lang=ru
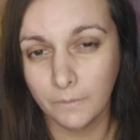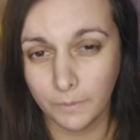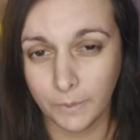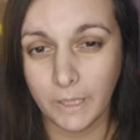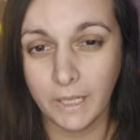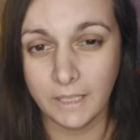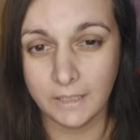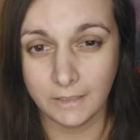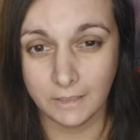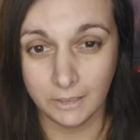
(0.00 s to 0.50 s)

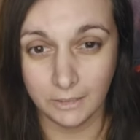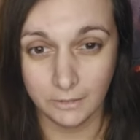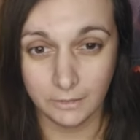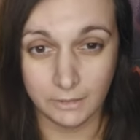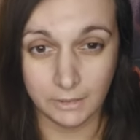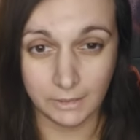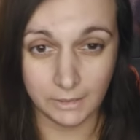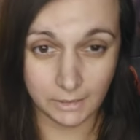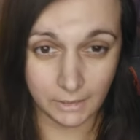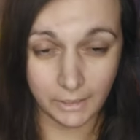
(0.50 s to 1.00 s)
Фраза
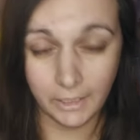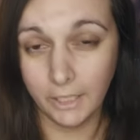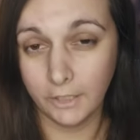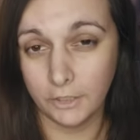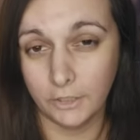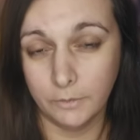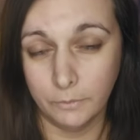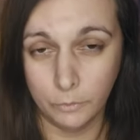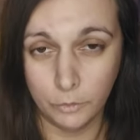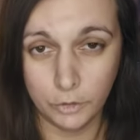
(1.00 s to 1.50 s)

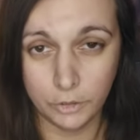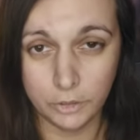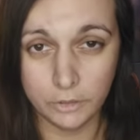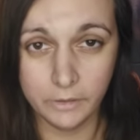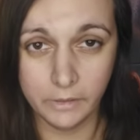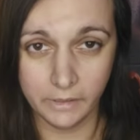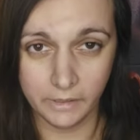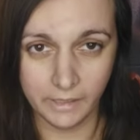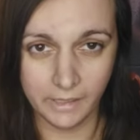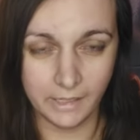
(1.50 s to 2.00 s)
«настоящий
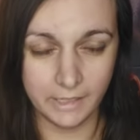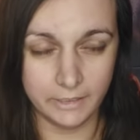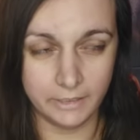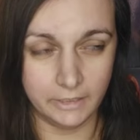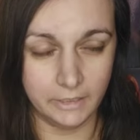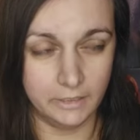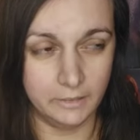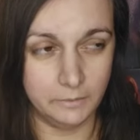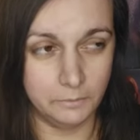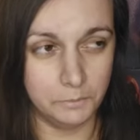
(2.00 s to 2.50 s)
мужчина» —
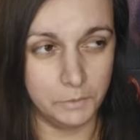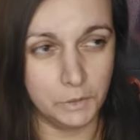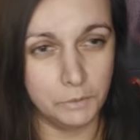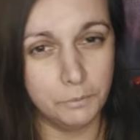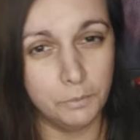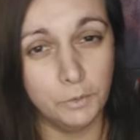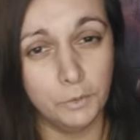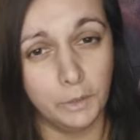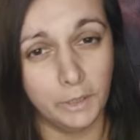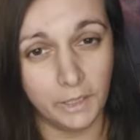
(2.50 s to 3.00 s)
это
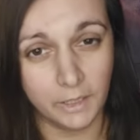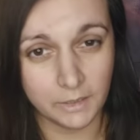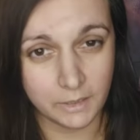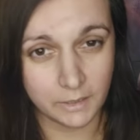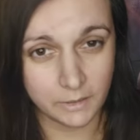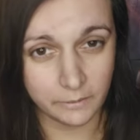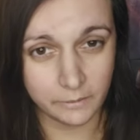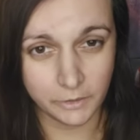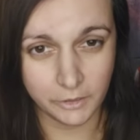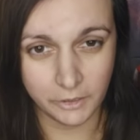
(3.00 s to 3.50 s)

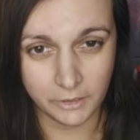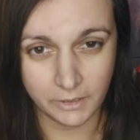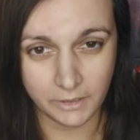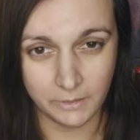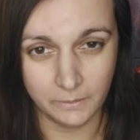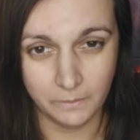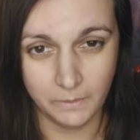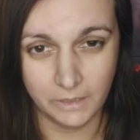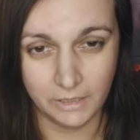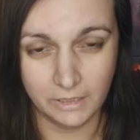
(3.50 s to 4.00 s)
манипуляция в
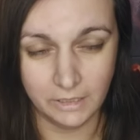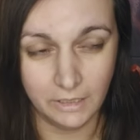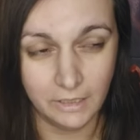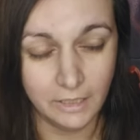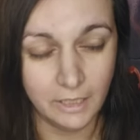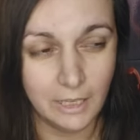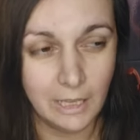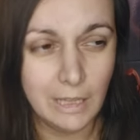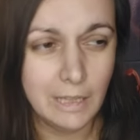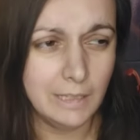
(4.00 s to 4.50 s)
чистом виде.
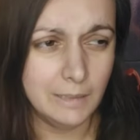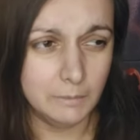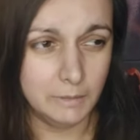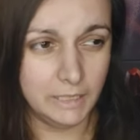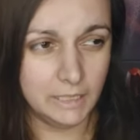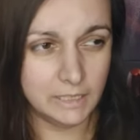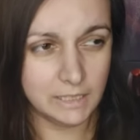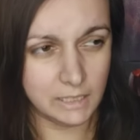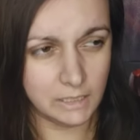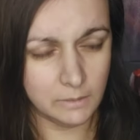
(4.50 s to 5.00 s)

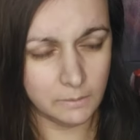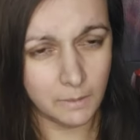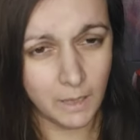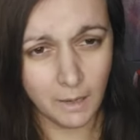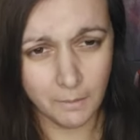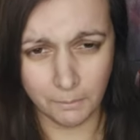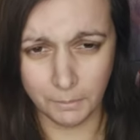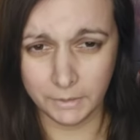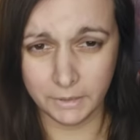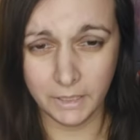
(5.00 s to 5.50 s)
Если
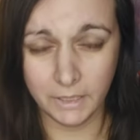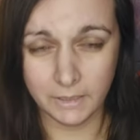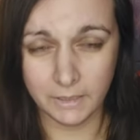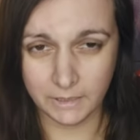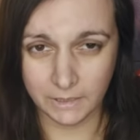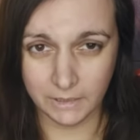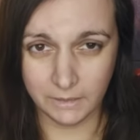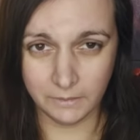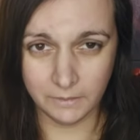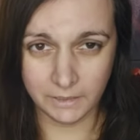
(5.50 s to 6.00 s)
вам
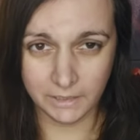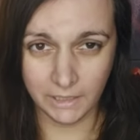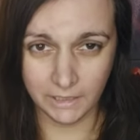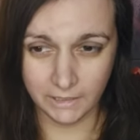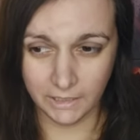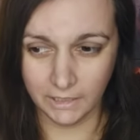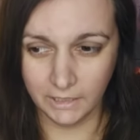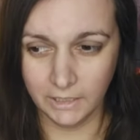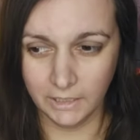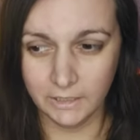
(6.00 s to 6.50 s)
пытаются
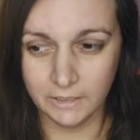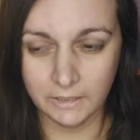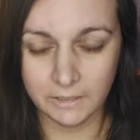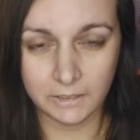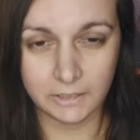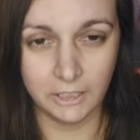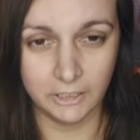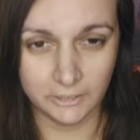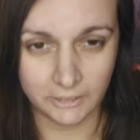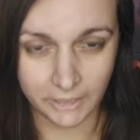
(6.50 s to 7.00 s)
навязать какие-то
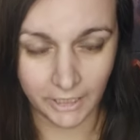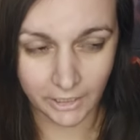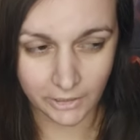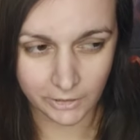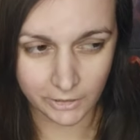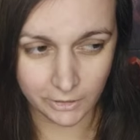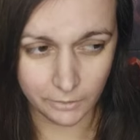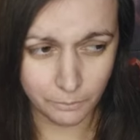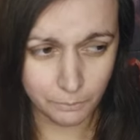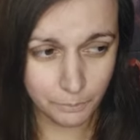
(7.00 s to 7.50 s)

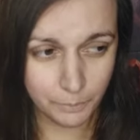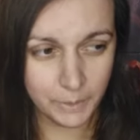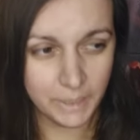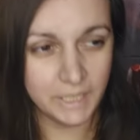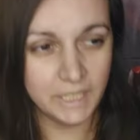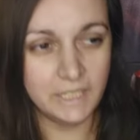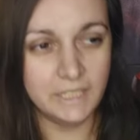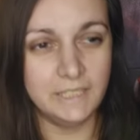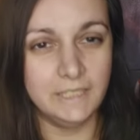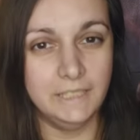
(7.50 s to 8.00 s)
стандарты,
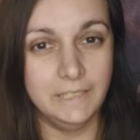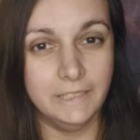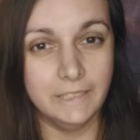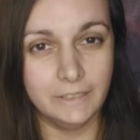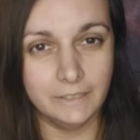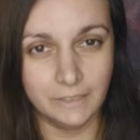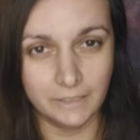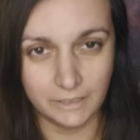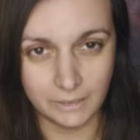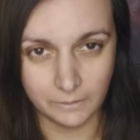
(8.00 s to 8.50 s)

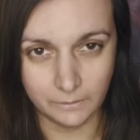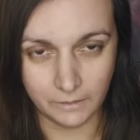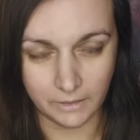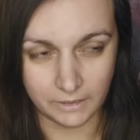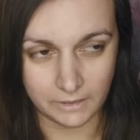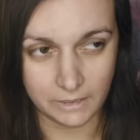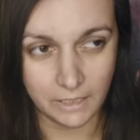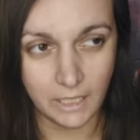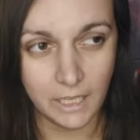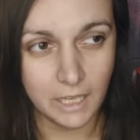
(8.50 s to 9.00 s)
переделать
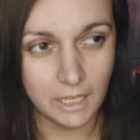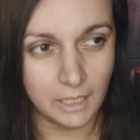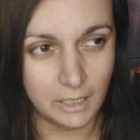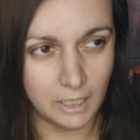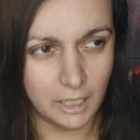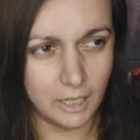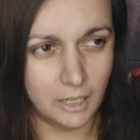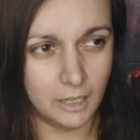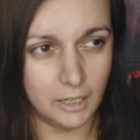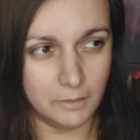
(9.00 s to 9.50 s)
вас,
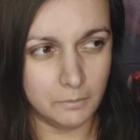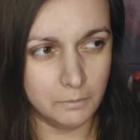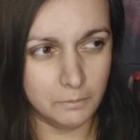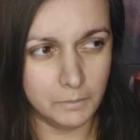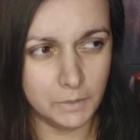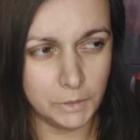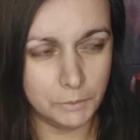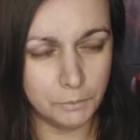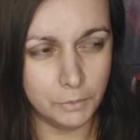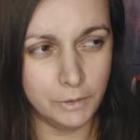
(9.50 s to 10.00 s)
а,
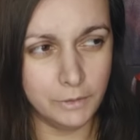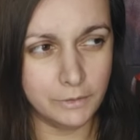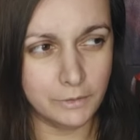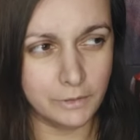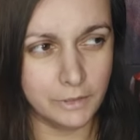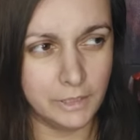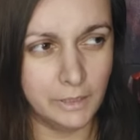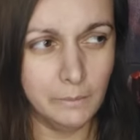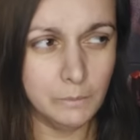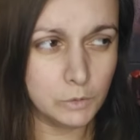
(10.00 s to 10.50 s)

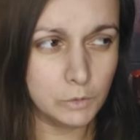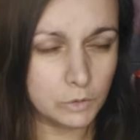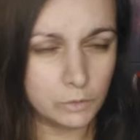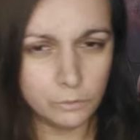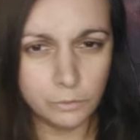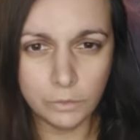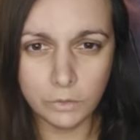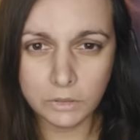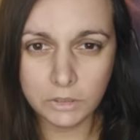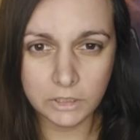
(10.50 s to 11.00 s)
манипулируя тем, что
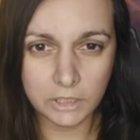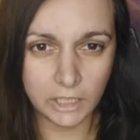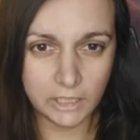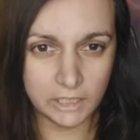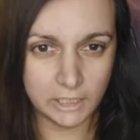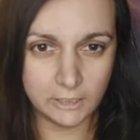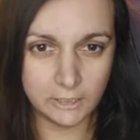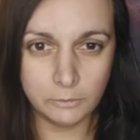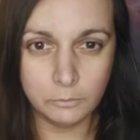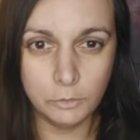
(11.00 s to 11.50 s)
вот
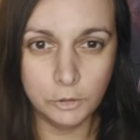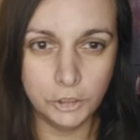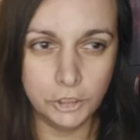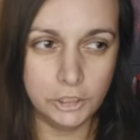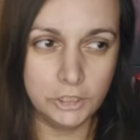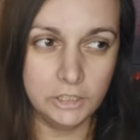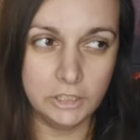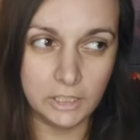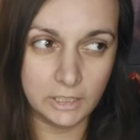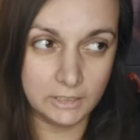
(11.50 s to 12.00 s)
какие-то
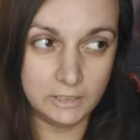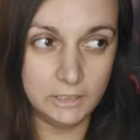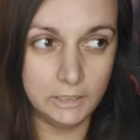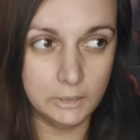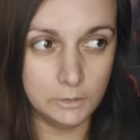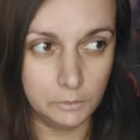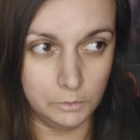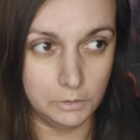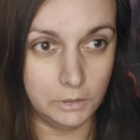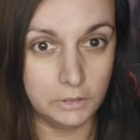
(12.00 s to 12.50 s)
мужчины так
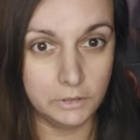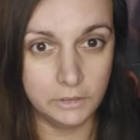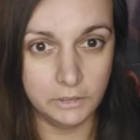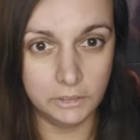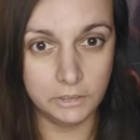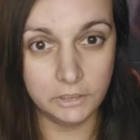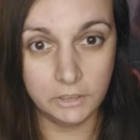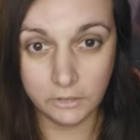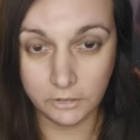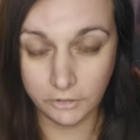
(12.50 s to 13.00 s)
делают, а ты
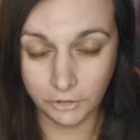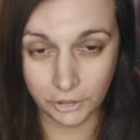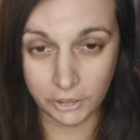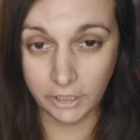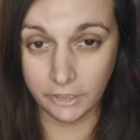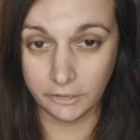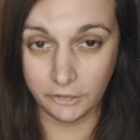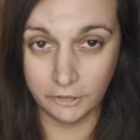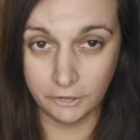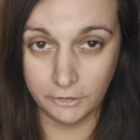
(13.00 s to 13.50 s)
не делаешь,
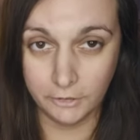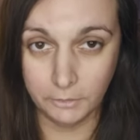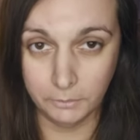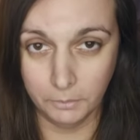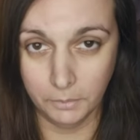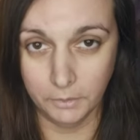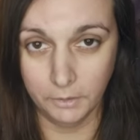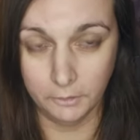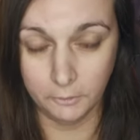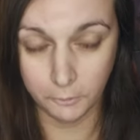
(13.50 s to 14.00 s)
значит ты
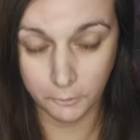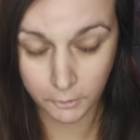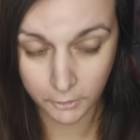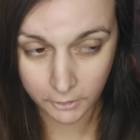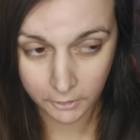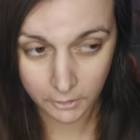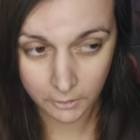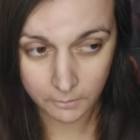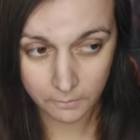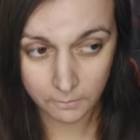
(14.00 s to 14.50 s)
плохой,